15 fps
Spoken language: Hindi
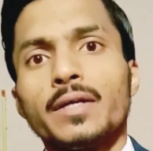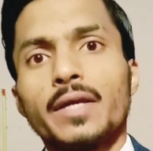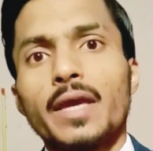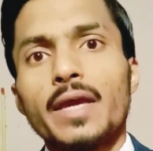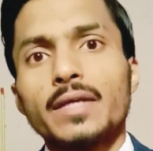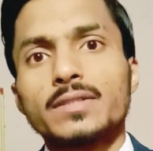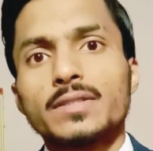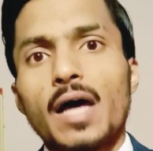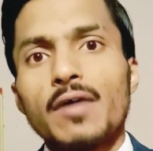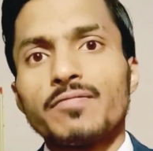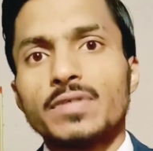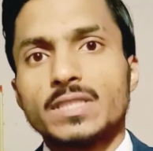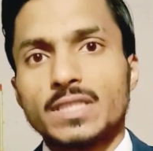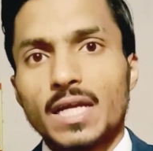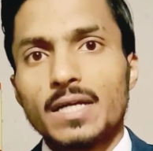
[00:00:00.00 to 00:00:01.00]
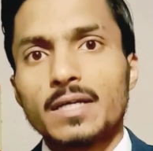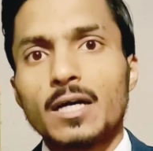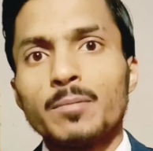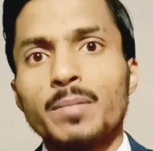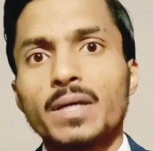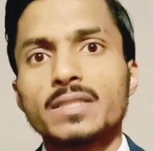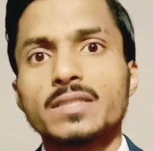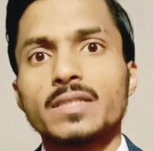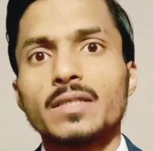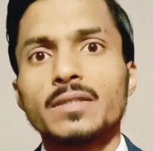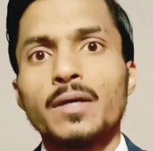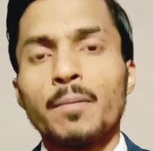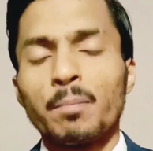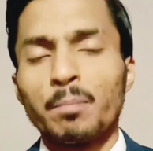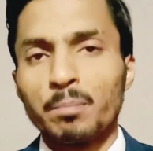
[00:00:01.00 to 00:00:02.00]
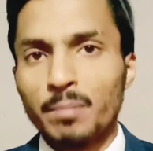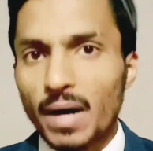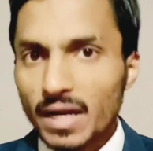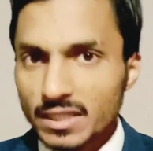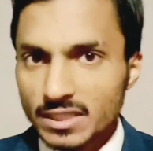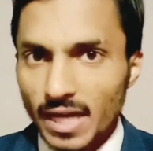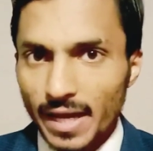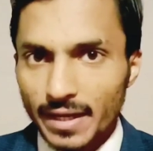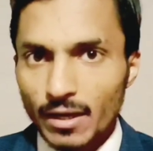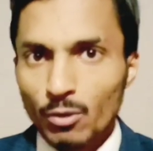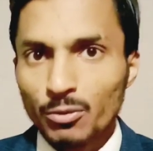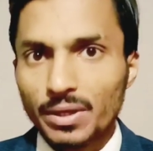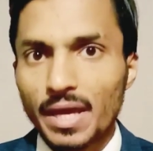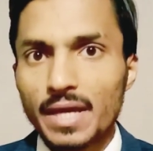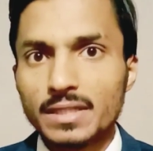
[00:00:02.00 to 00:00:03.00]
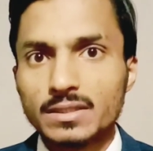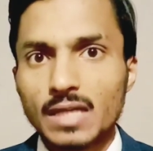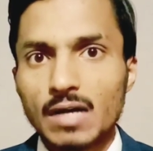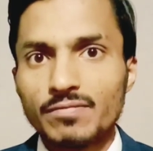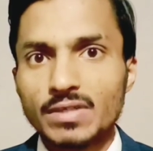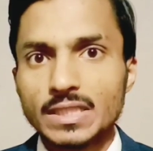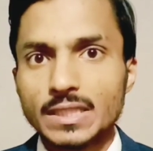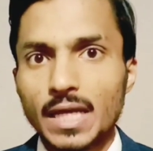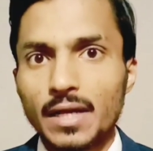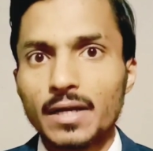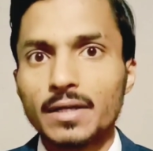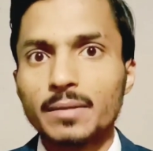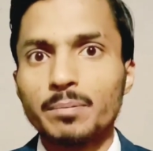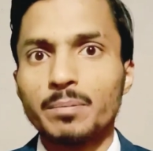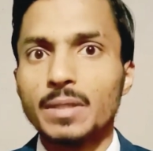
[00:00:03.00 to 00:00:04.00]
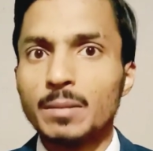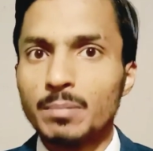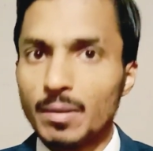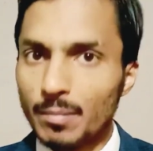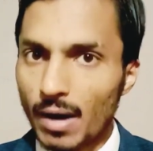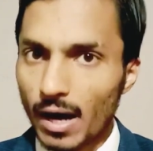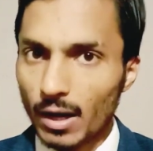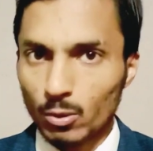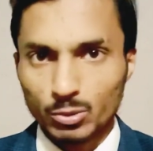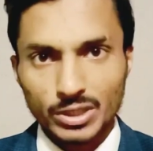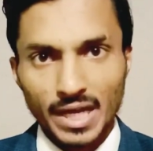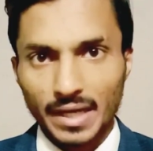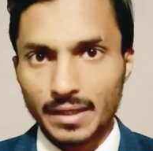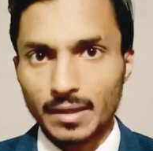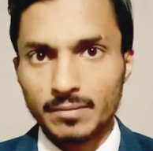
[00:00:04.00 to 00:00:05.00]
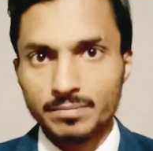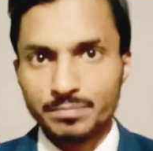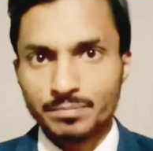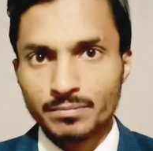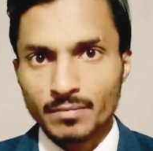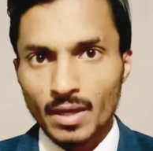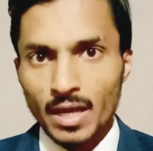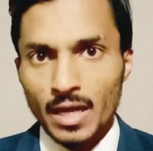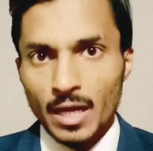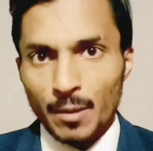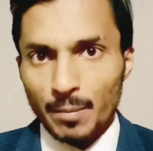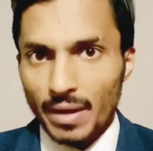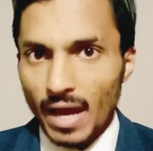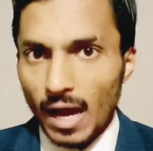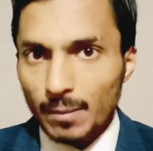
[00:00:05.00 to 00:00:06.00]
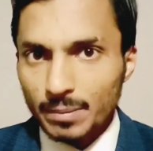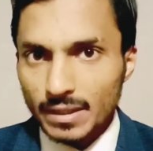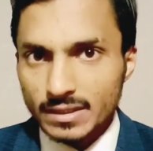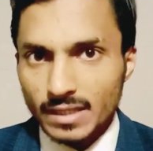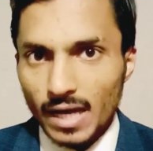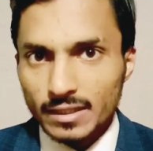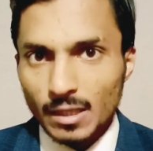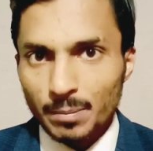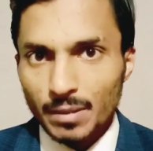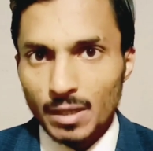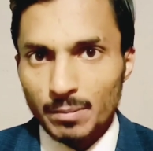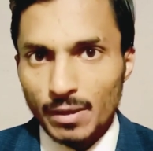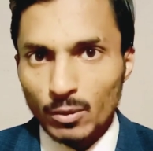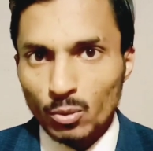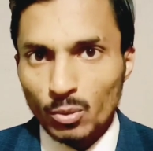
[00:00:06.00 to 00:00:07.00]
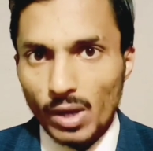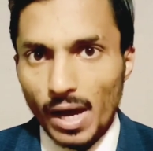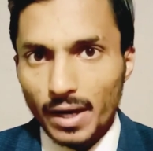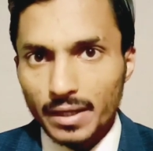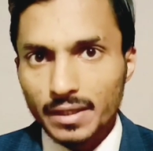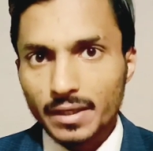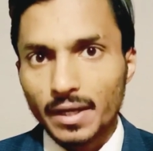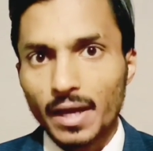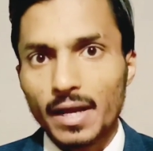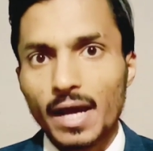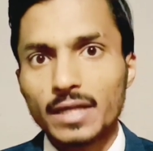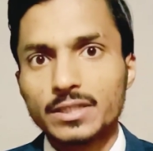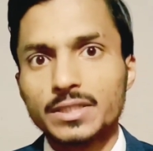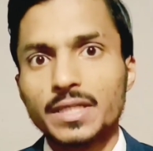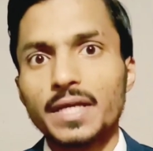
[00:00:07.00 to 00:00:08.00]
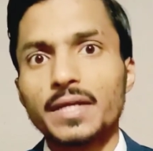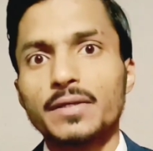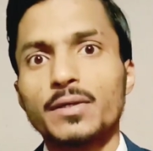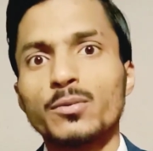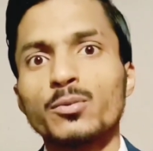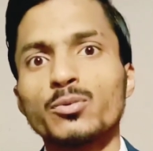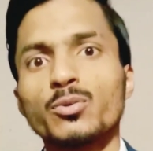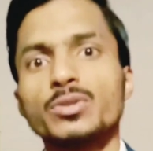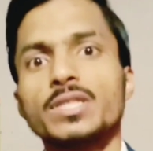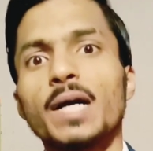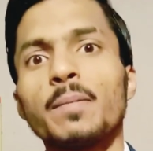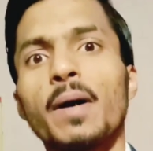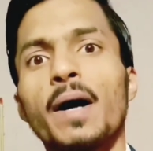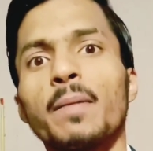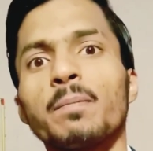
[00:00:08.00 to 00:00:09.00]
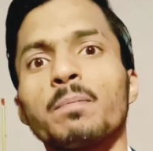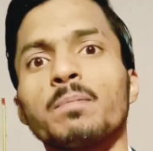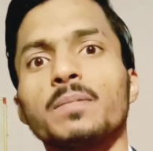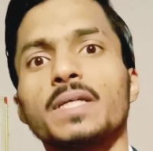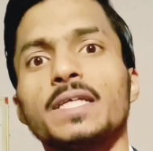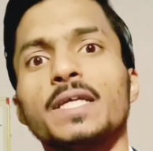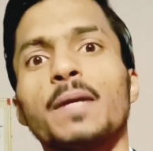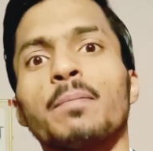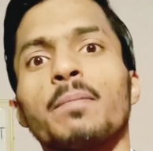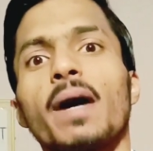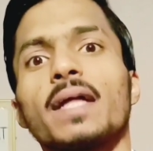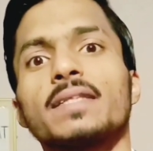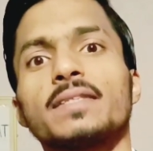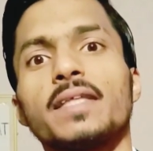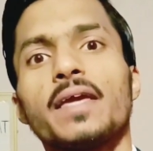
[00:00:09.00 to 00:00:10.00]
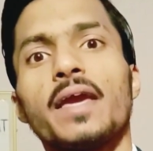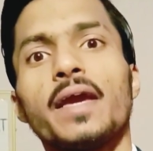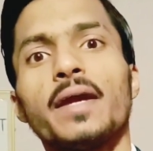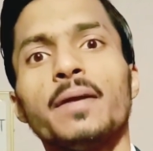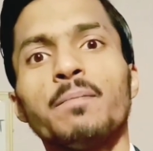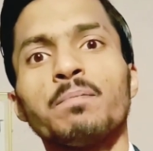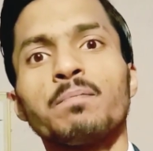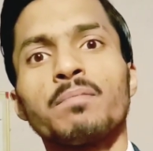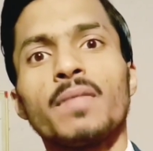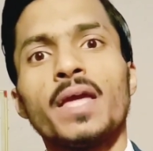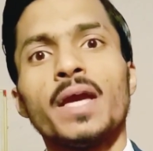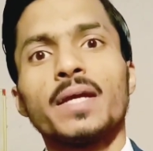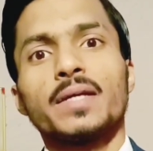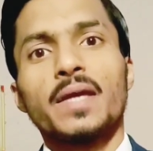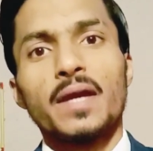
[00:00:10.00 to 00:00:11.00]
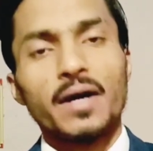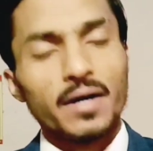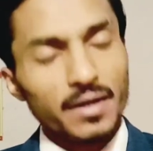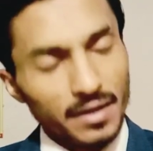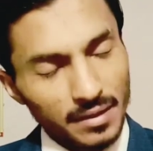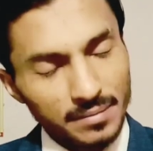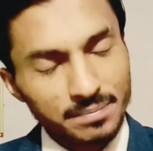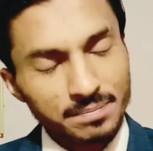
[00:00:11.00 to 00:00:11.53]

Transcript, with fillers: के एस साफत चैनल का मकसद मर जाएगा और के एस साफत चैनल भी बीमार हो जाएगा मैं आपके साथ अपने बिल्कुल आखिरी ख्याल शेयर करूं तो जब हम ये मानते हैं कि हाँ